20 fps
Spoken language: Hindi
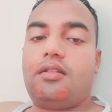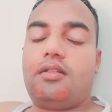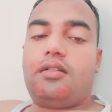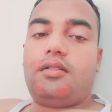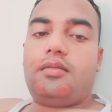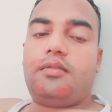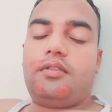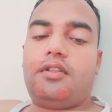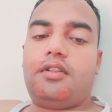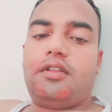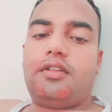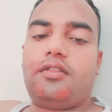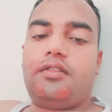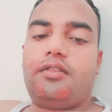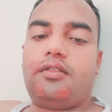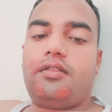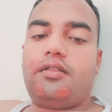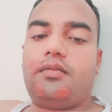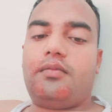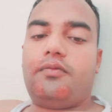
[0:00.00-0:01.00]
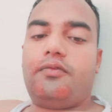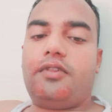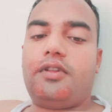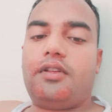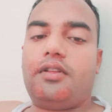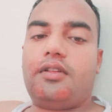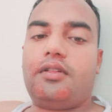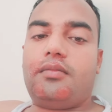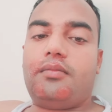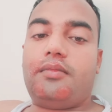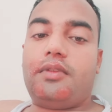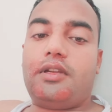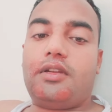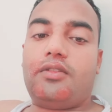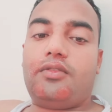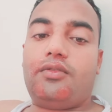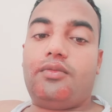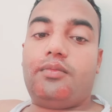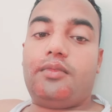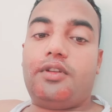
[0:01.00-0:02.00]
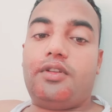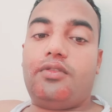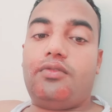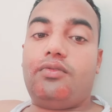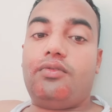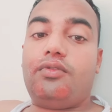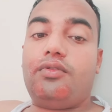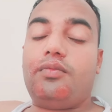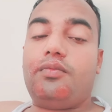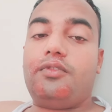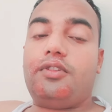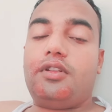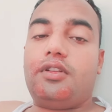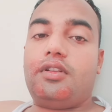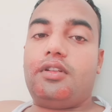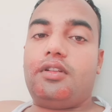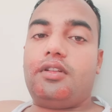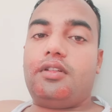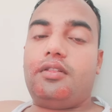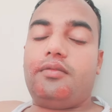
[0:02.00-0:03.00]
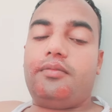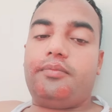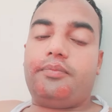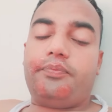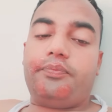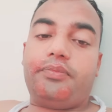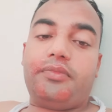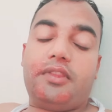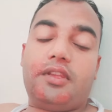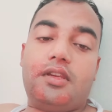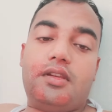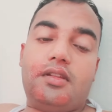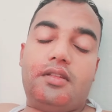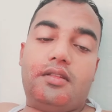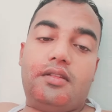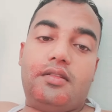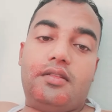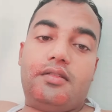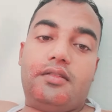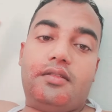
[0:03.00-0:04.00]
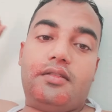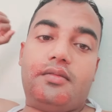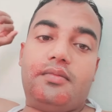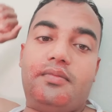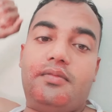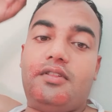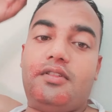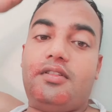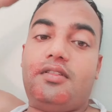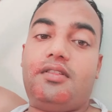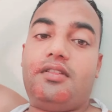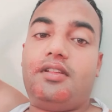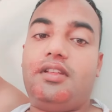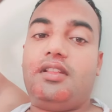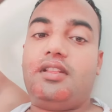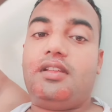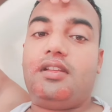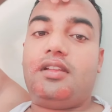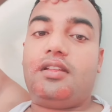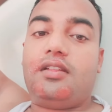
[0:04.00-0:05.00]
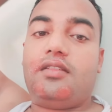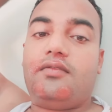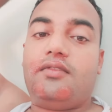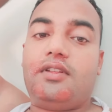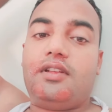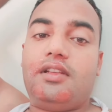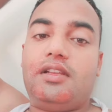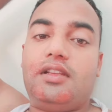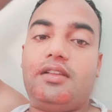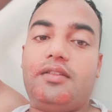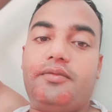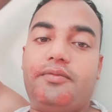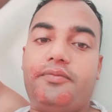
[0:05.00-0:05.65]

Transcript: अल्लाम वेलकम बैक टू माय यूट्यूब चैनल कैसे हैं सब नाजरीन देखने वाले